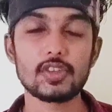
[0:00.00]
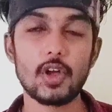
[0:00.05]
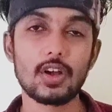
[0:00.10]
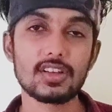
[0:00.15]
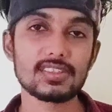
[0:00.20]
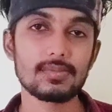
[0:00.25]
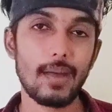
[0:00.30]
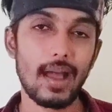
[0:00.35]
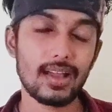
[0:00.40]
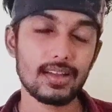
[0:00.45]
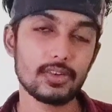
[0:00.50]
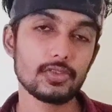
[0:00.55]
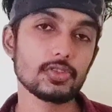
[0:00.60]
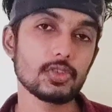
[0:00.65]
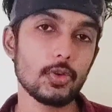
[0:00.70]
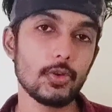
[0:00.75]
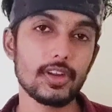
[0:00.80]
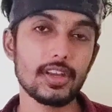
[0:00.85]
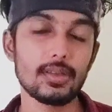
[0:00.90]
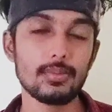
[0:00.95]
சாங்ஸ் பேக்ரவுண்ட்
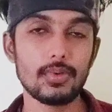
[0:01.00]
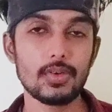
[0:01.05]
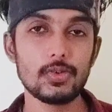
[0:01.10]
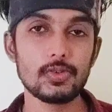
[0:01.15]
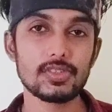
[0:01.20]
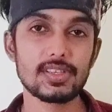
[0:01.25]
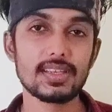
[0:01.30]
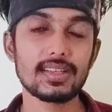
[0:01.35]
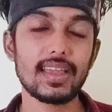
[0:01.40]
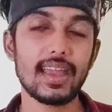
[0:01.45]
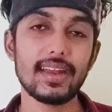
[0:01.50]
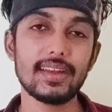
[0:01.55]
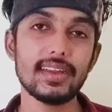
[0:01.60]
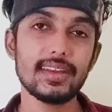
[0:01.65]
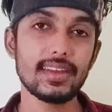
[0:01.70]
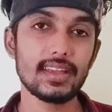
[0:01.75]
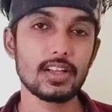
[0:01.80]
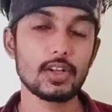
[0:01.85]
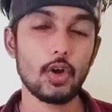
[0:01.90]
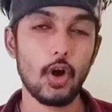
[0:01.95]
ஸ்கோரிங் மியூசிக்
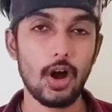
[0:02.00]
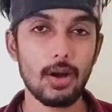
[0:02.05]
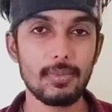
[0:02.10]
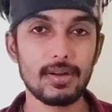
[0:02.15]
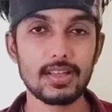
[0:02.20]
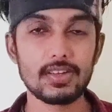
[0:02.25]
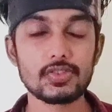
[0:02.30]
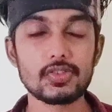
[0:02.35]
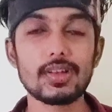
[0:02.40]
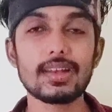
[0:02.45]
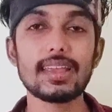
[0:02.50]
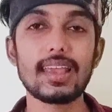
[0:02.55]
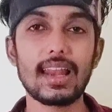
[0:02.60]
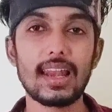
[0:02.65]
எடிட்டிங் காமெடின்னு சொல்லி